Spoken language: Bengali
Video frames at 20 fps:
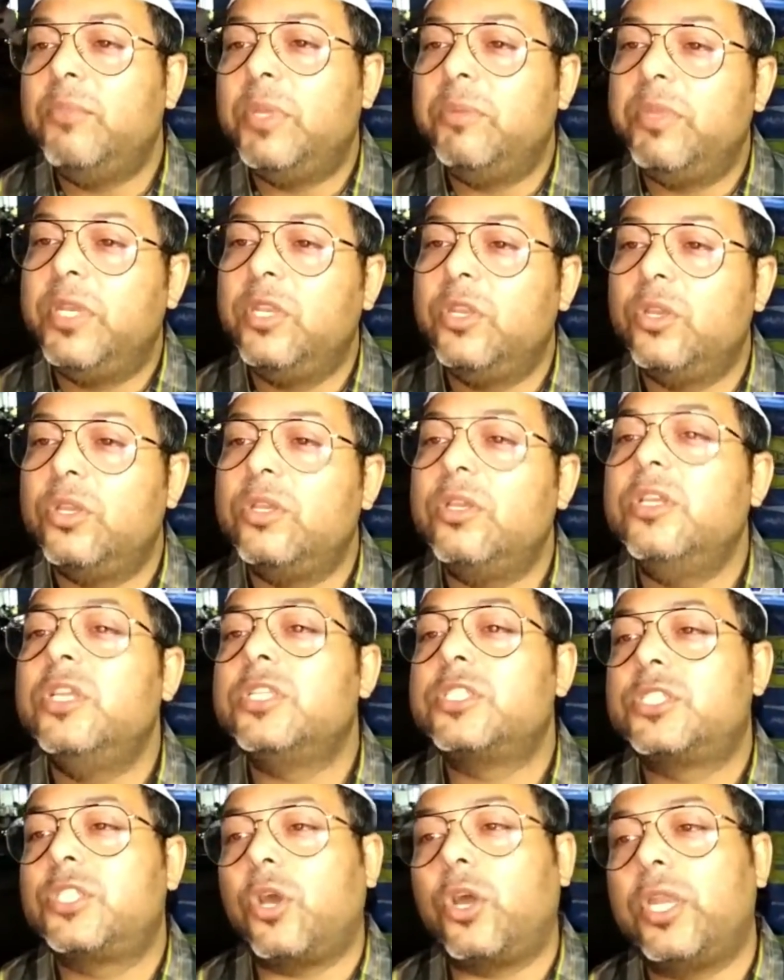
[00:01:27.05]
বিভিন্ন
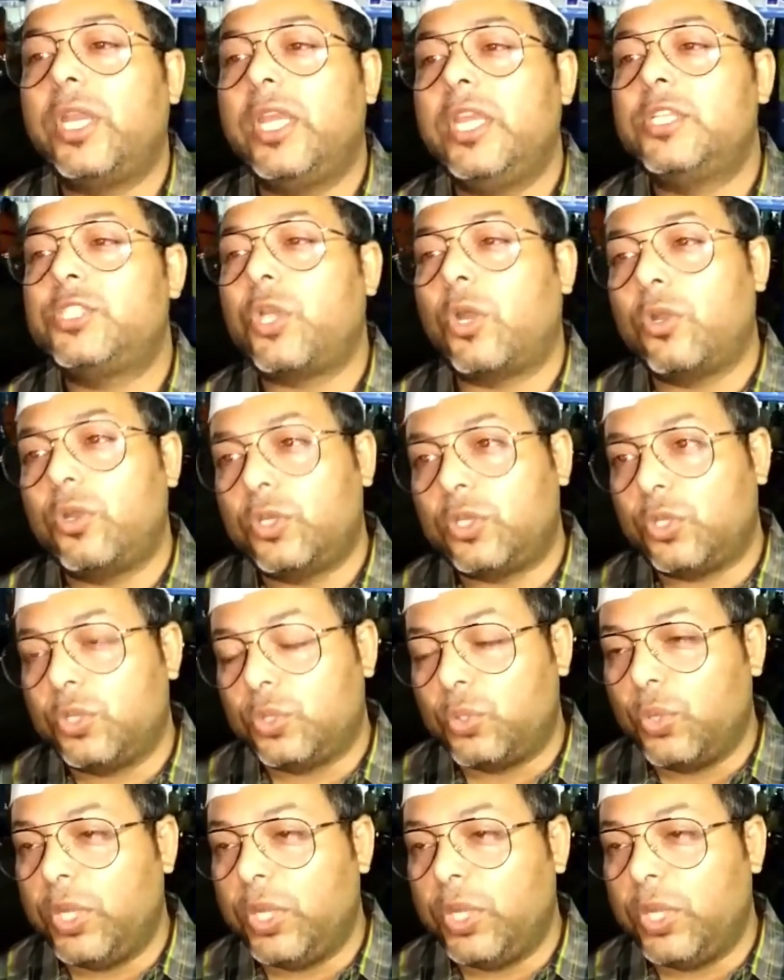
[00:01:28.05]
স্তরে সংগঠন